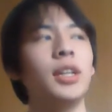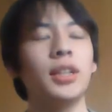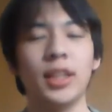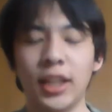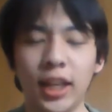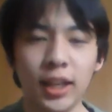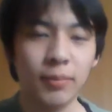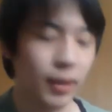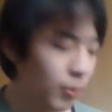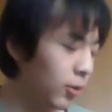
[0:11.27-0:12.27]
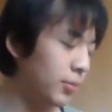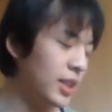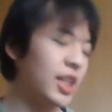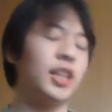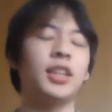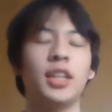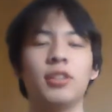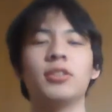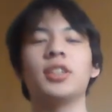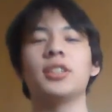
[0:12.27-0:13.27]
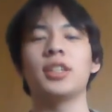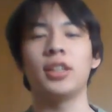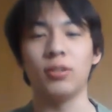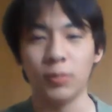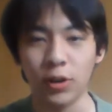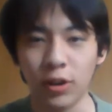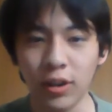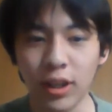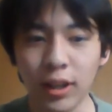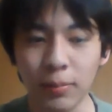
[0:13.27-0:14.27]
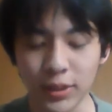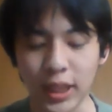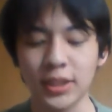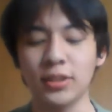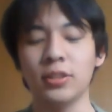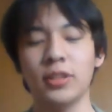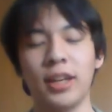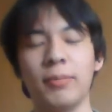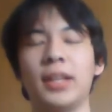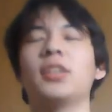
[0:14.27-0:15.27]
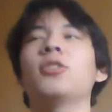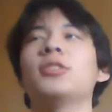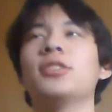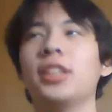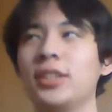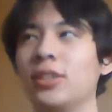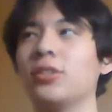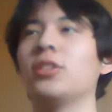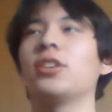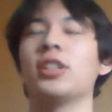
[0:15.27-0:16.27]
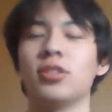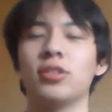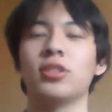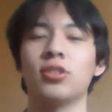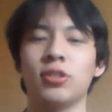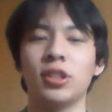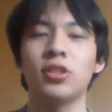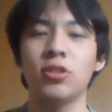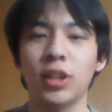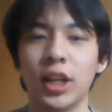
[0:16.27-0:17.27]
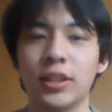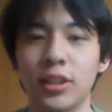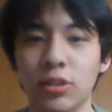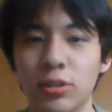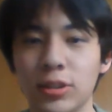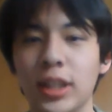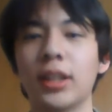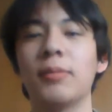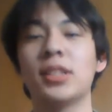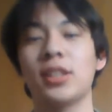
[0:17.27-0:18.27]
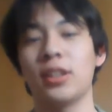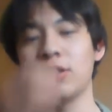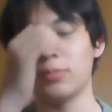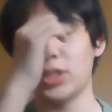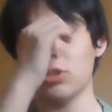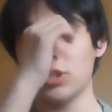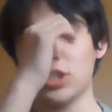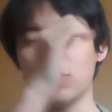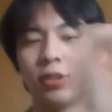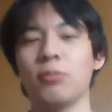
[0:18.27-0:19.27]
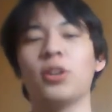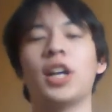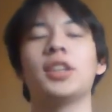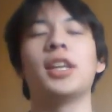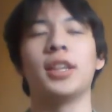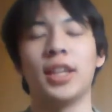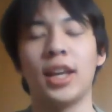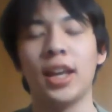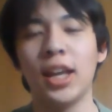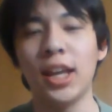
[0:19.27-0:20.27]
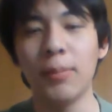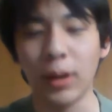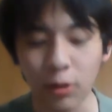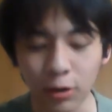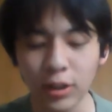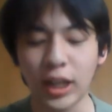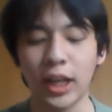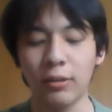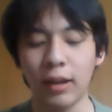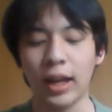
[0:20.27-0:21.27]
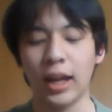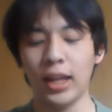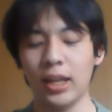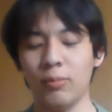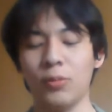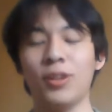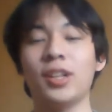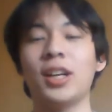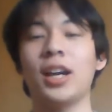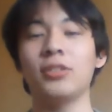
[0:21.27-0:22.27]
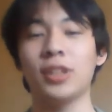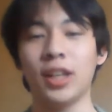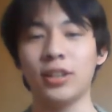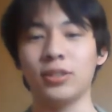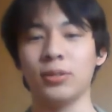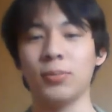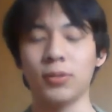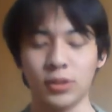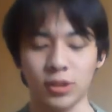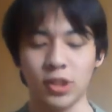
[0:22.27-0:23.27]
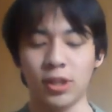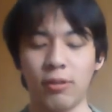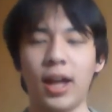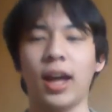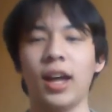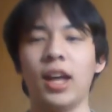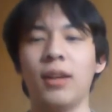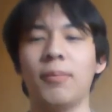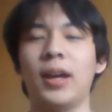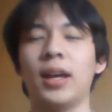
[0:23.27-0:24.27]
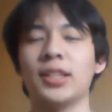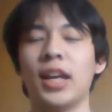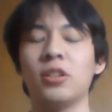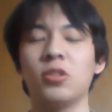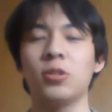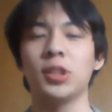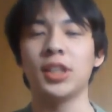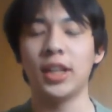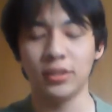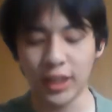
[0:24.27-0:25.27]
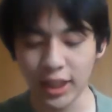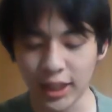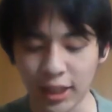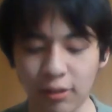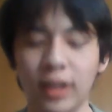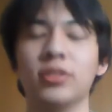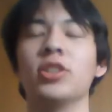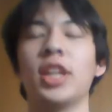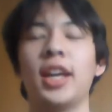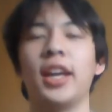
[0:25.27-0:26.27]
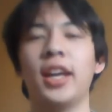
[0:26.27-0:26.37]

でね、まあもう見ちゃっているんですけれども、もう早速ね、まあ共通テストの時はちょっと商品紹介ってちょっとふざけましたけども、正直どうでもよかったんで、まあ今回はもう一回受ける僕としては、まあ参考になるデータではあるので、